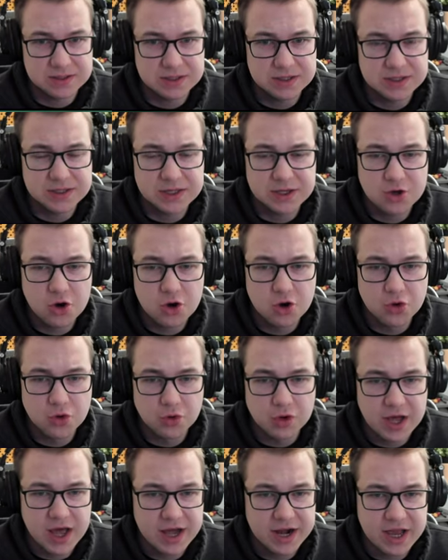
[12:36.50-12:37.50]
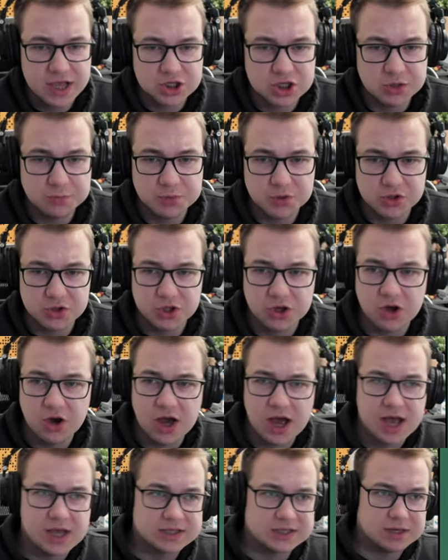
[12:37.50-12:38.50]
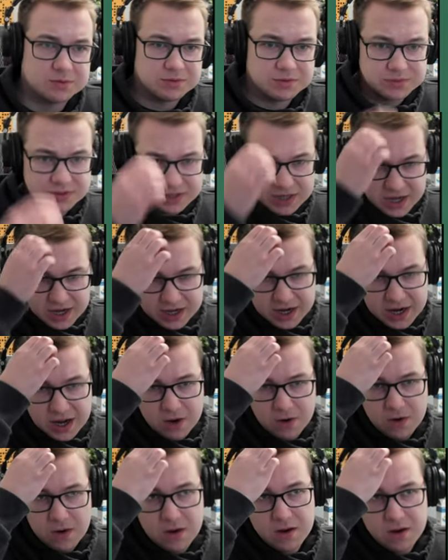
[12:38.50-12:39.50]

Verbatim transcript: jednego króla, raczej pod tego asa bym zagrał.